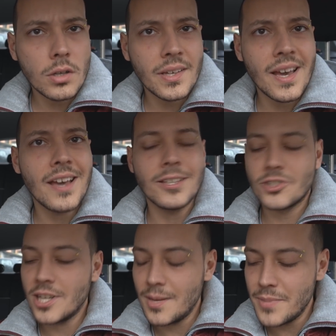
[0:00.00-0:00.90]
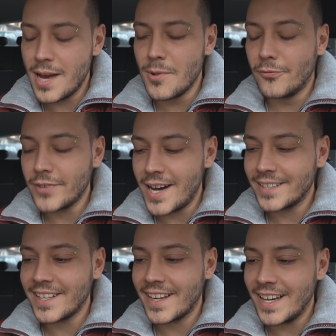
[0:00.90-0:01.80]
Ok, ce l'abbiamo
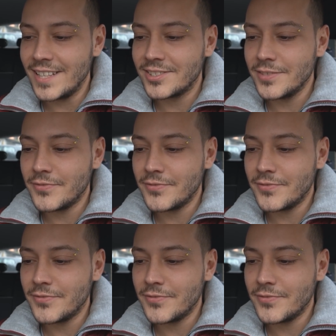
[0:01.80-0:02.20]
fatta ragazzi,